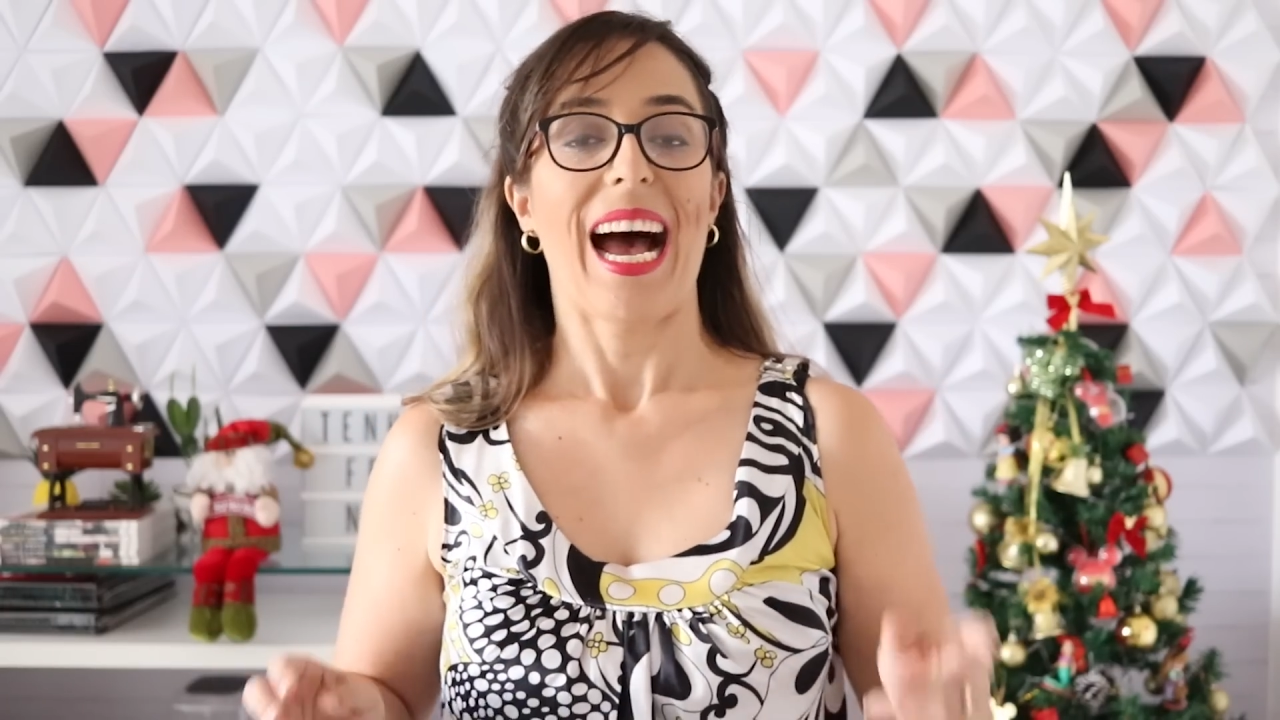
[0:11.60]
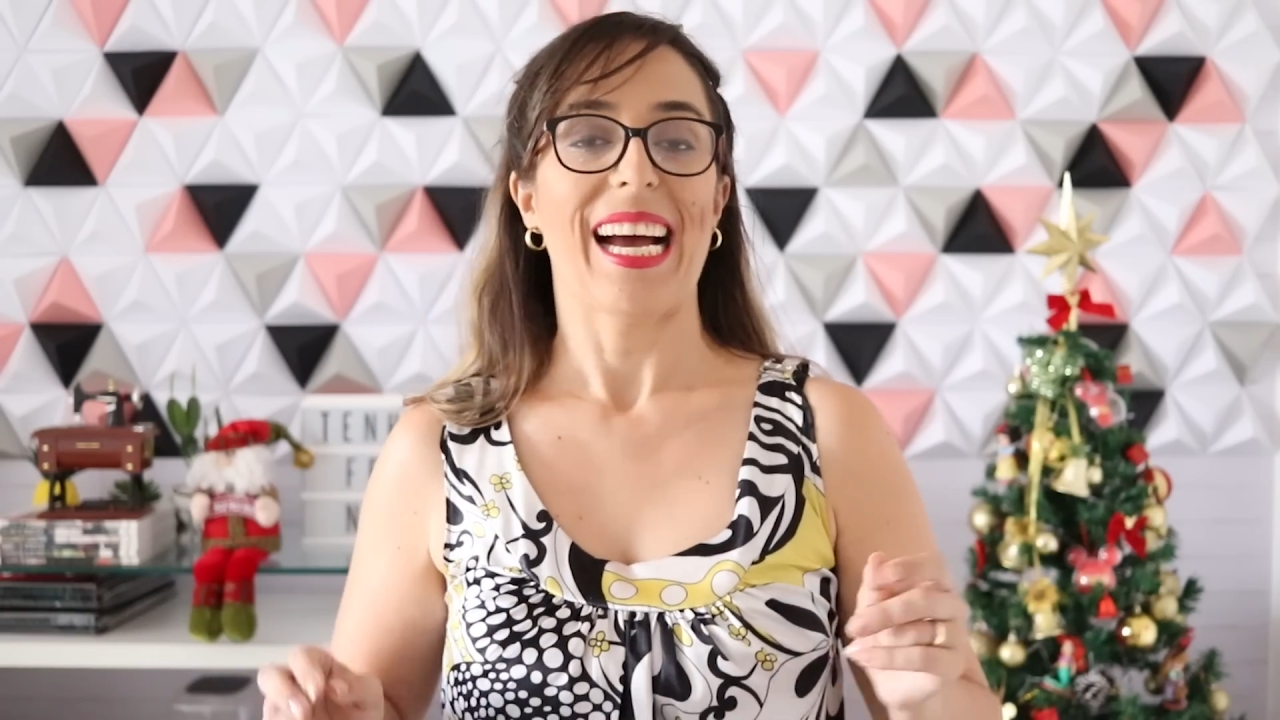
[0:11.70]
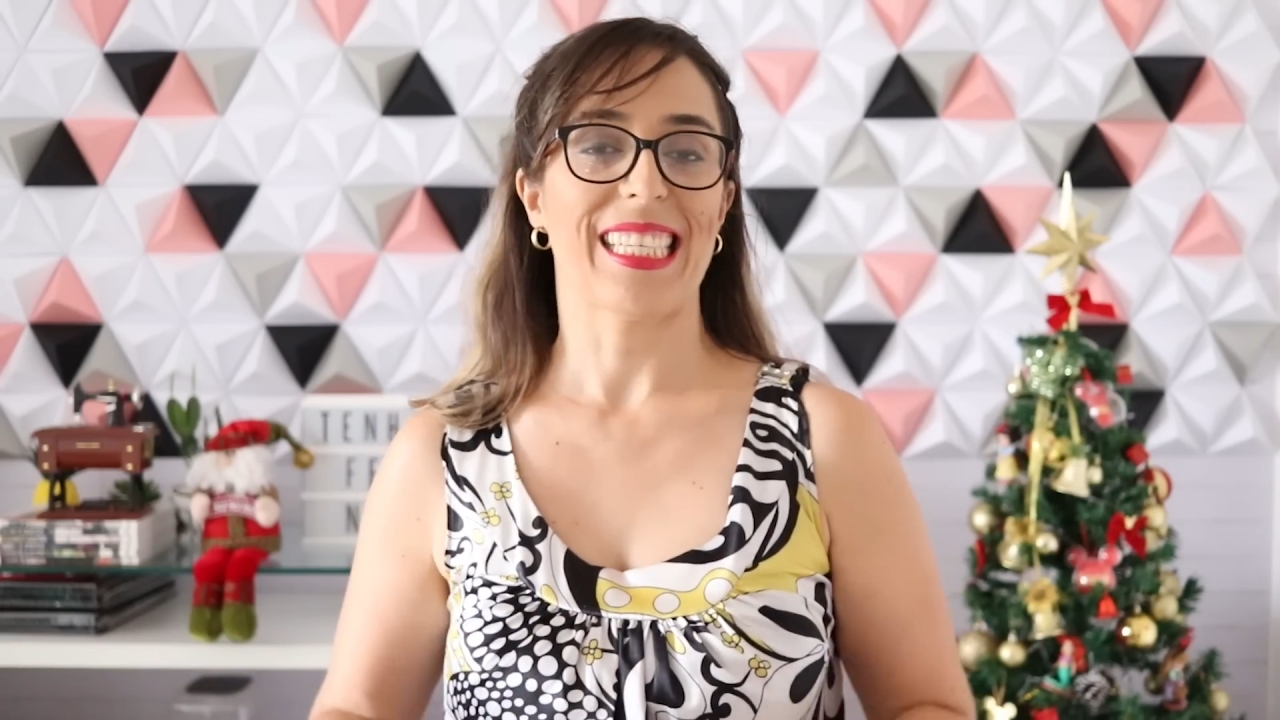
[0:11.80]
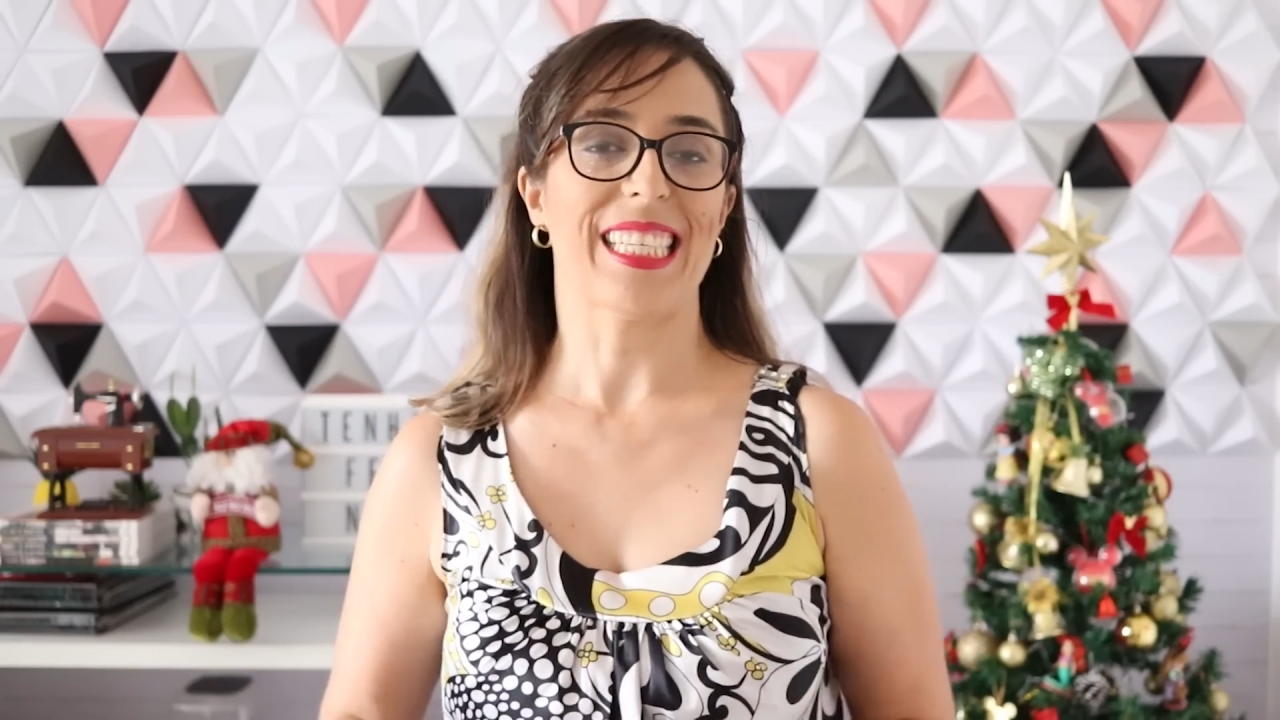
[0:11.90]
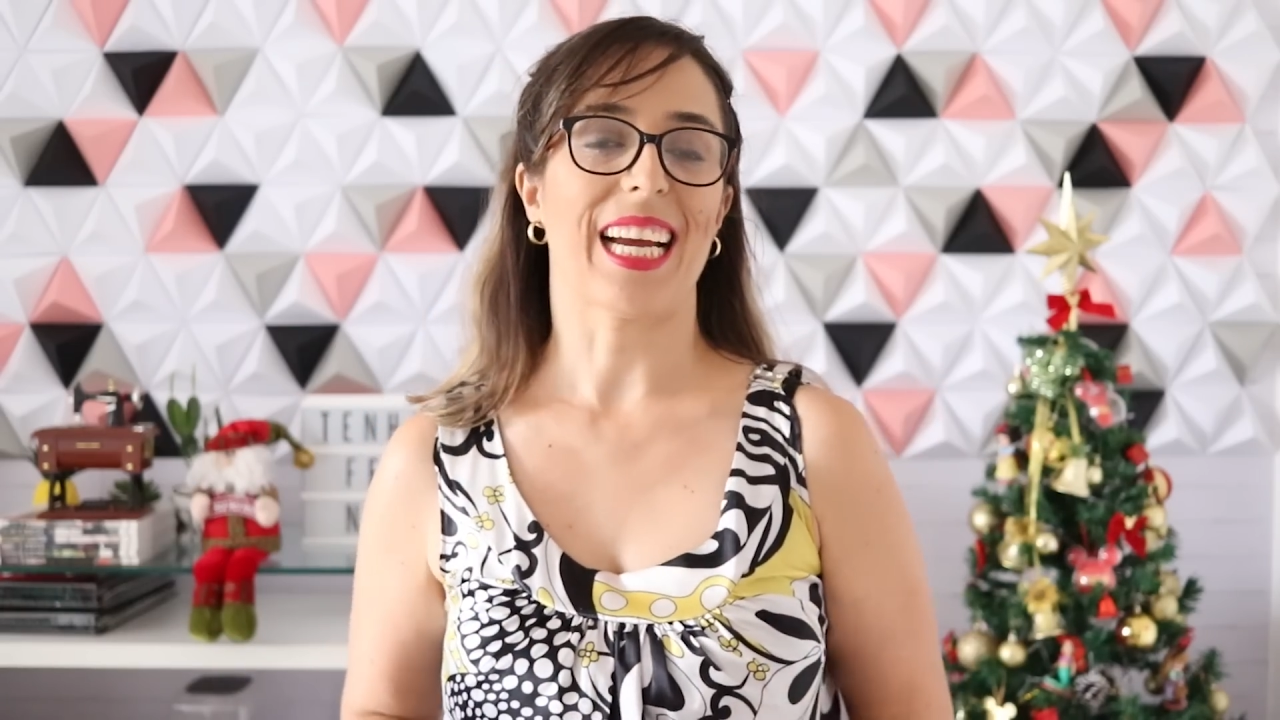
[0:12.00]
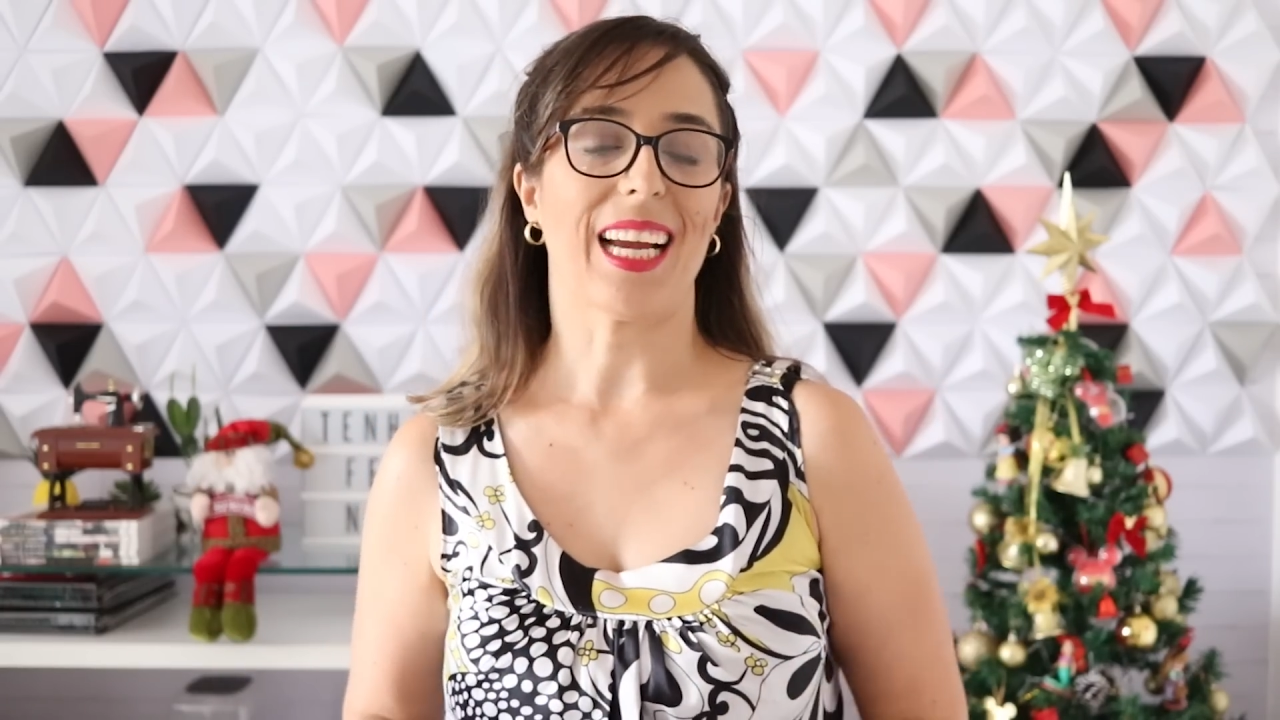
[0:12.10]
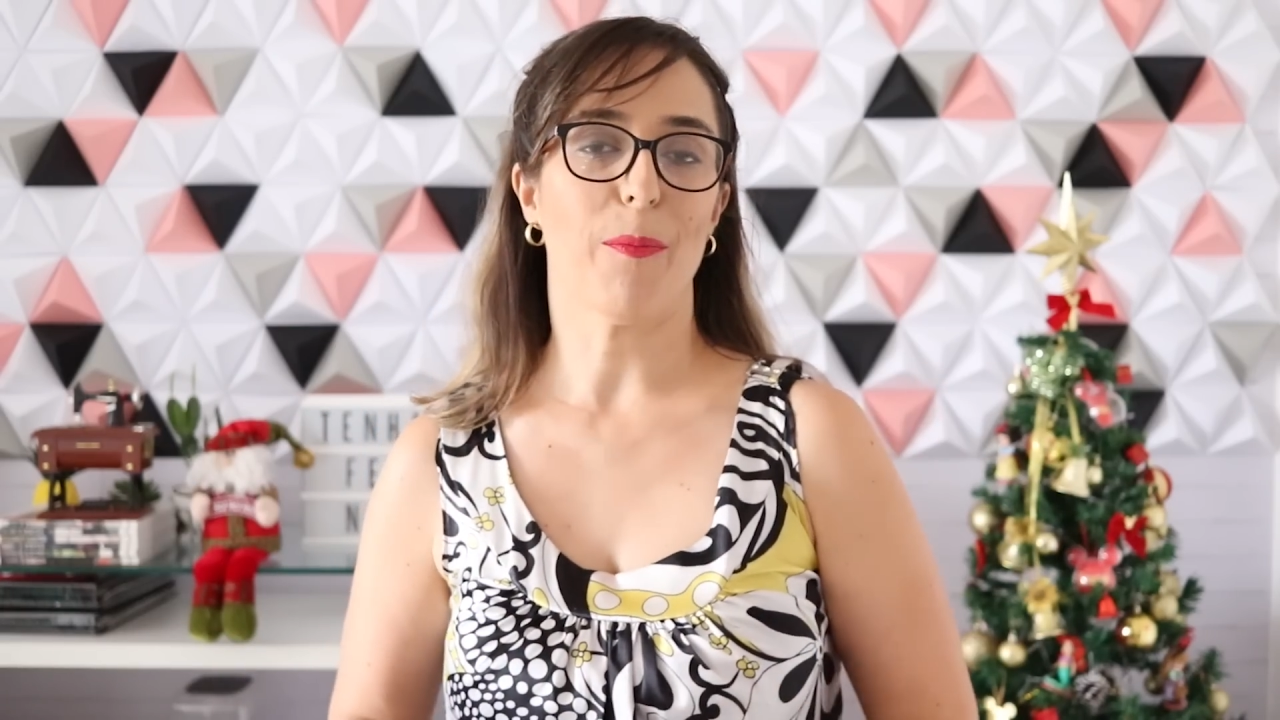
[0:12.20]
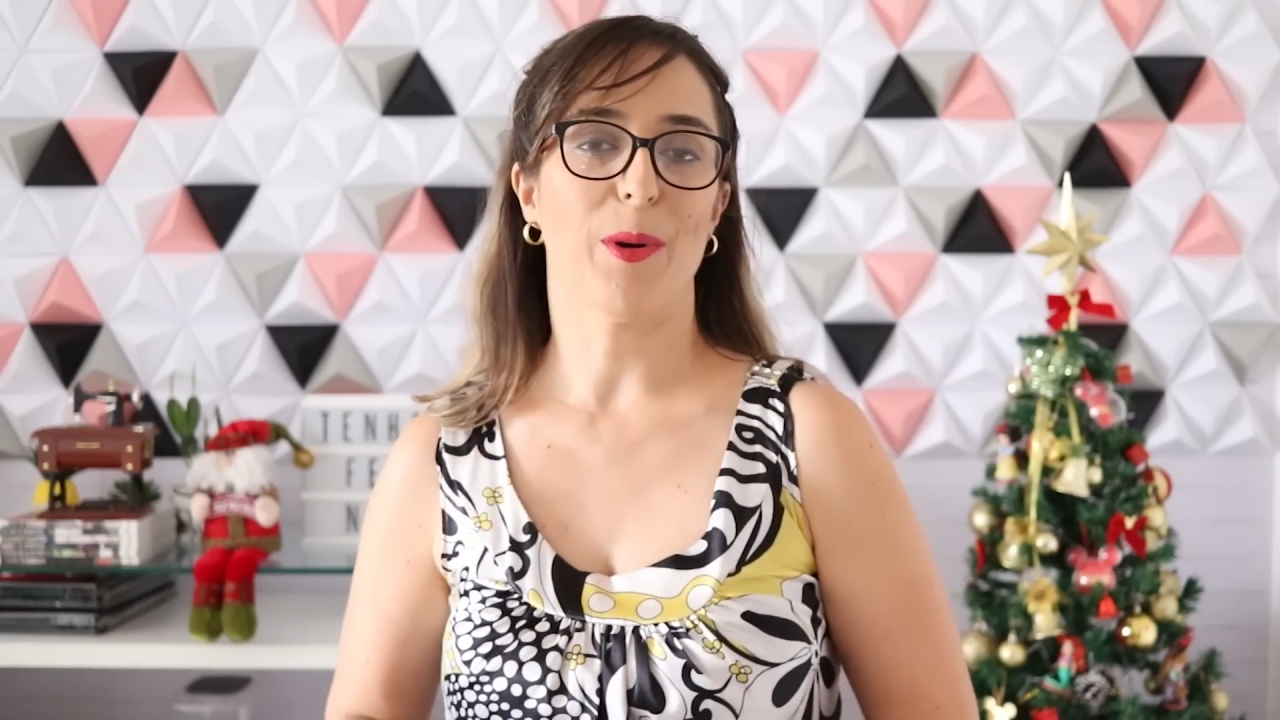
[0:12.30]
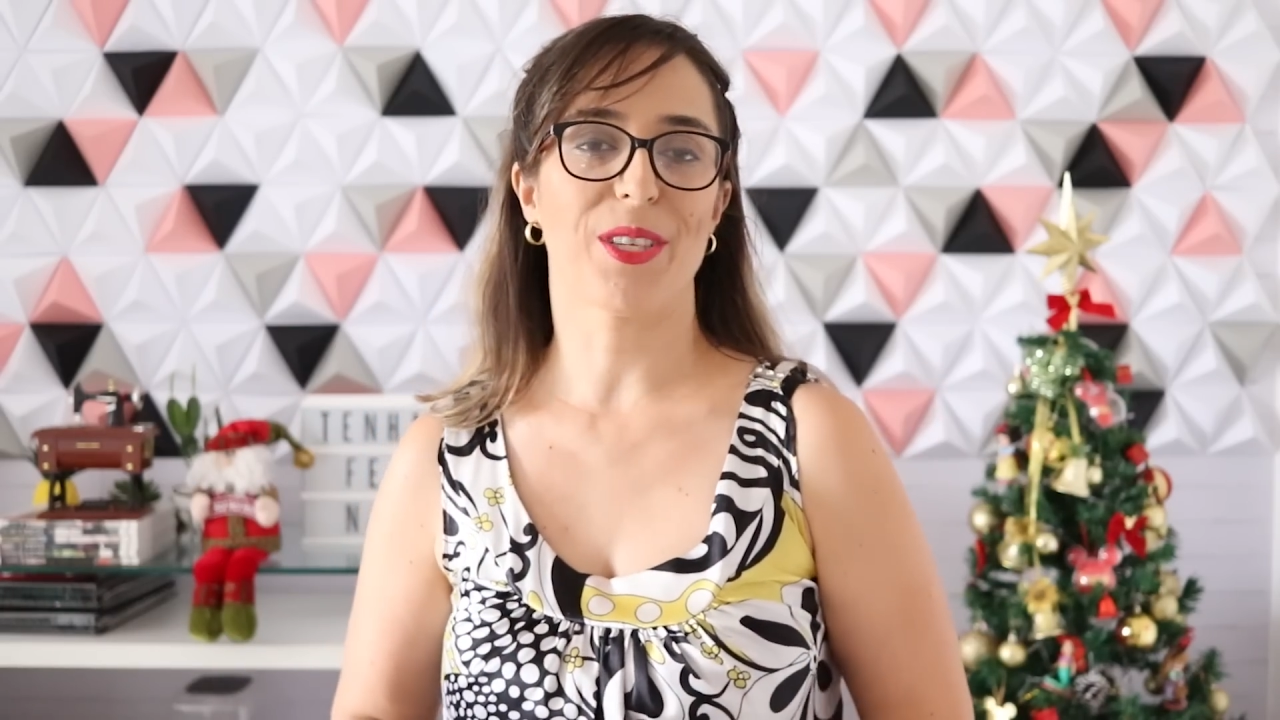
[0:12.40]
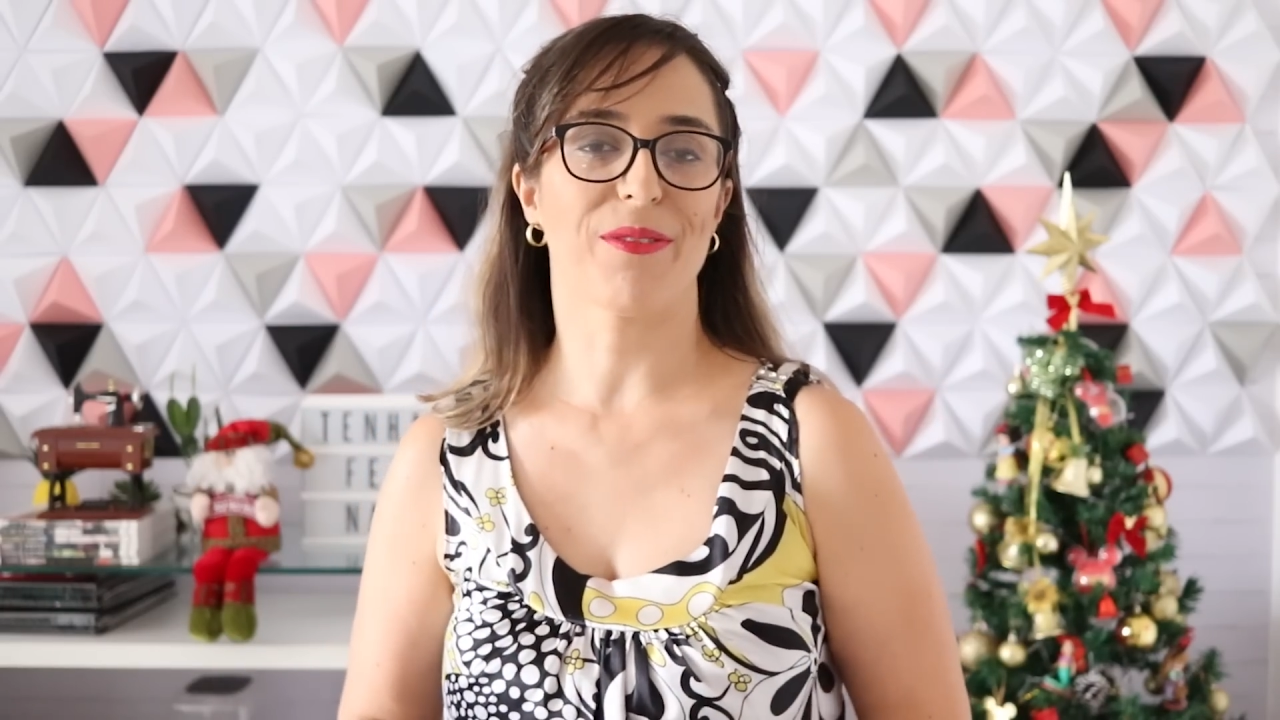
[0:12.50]
A gente
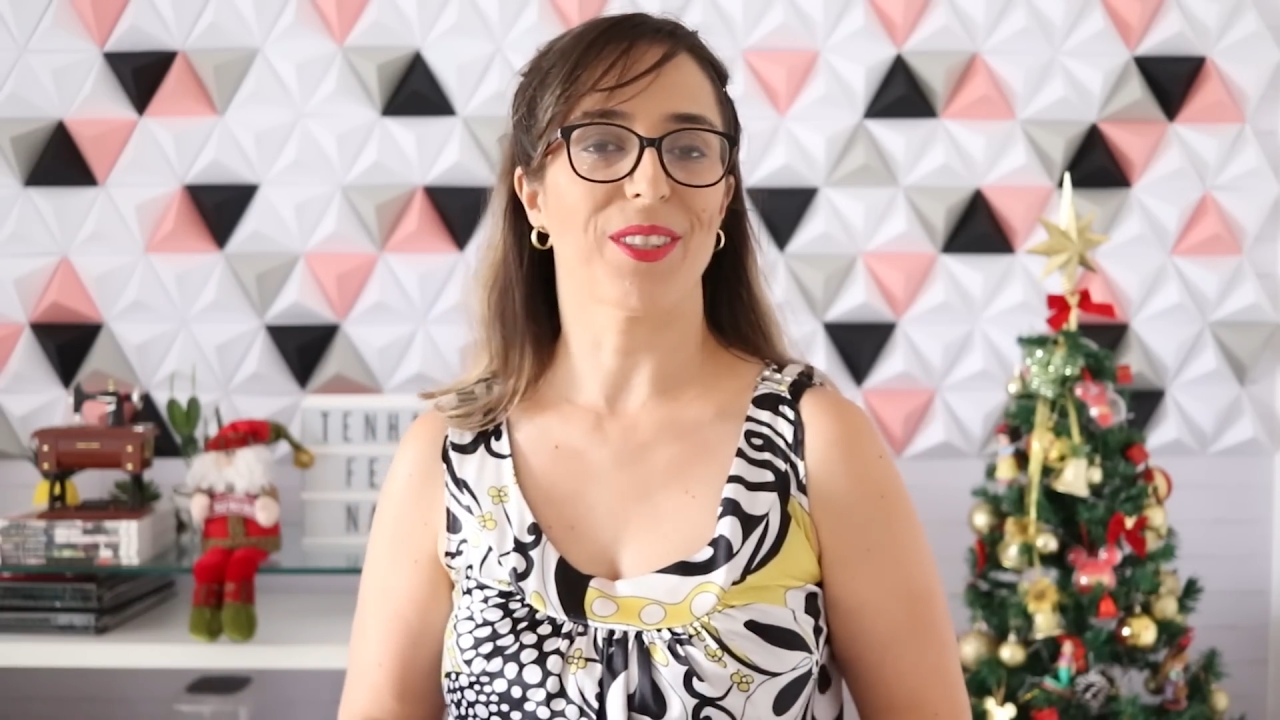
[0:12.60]
acabou de